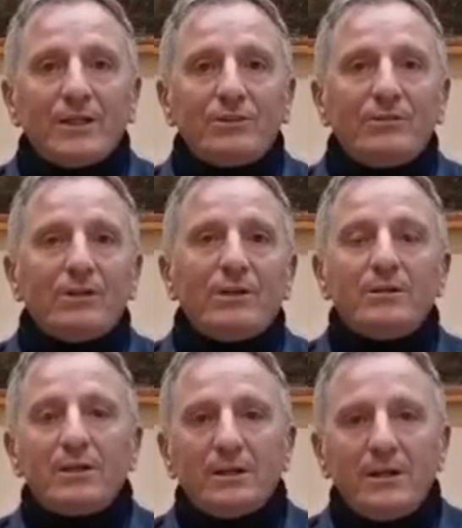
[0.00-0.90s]
che ci vengono a
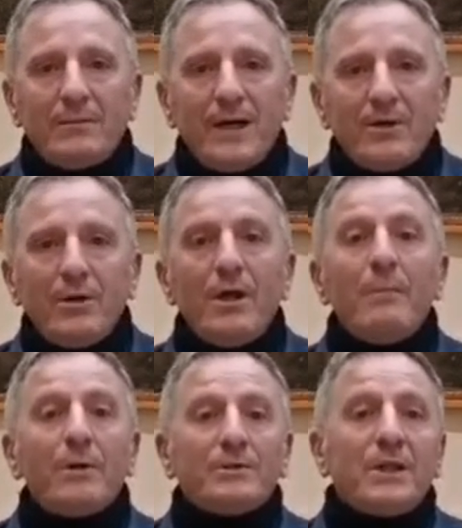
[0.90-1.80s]
dare una mano,
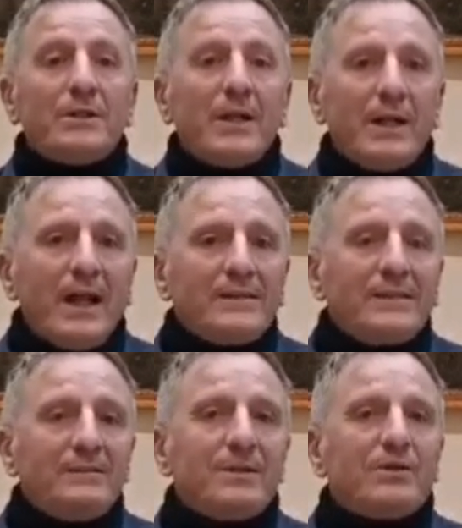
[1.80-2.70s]
portate i
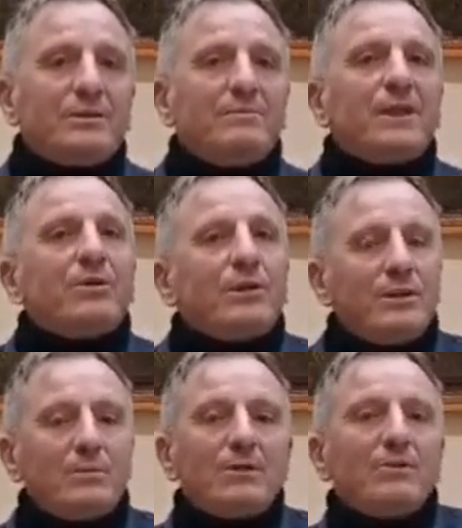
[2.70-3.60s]
ragazzi, così
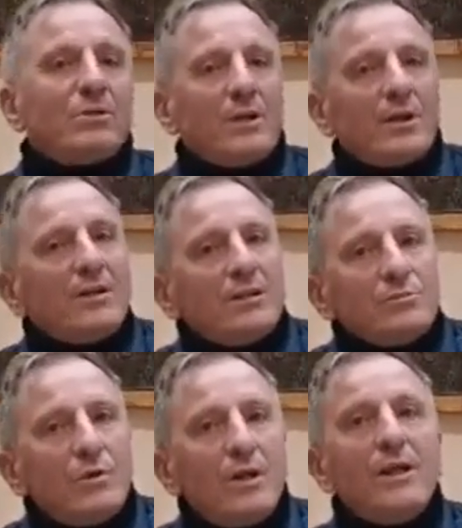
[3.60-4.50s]
mercoledì quando torneranno a
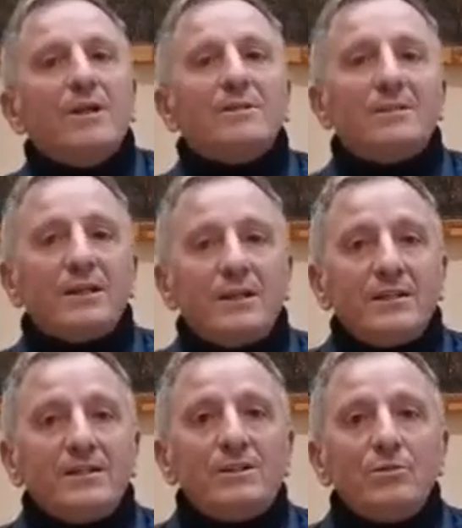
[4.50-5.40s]
scuola
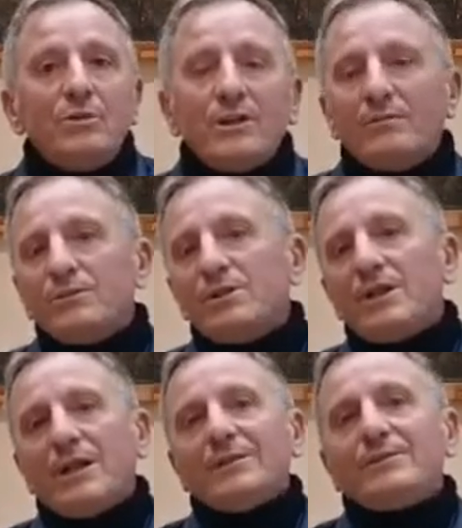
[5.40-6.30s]
sarete sicuri che i vostri
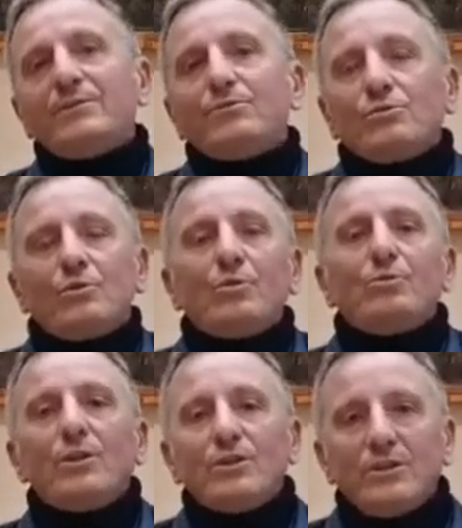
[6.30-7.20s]
ragazzi non sono
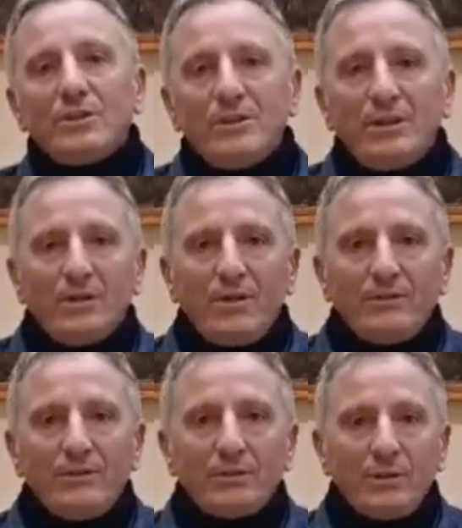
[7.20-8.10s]
contagiati dal
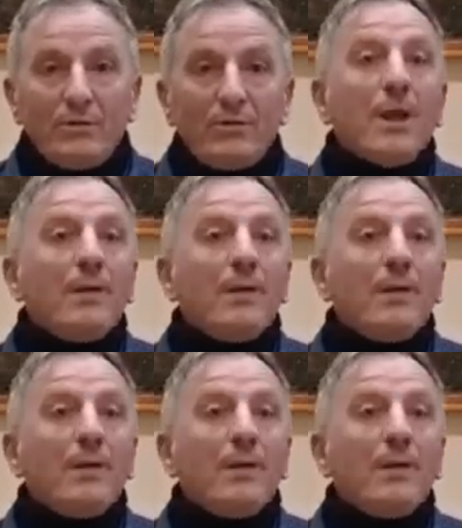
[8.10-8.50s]
Covid-19.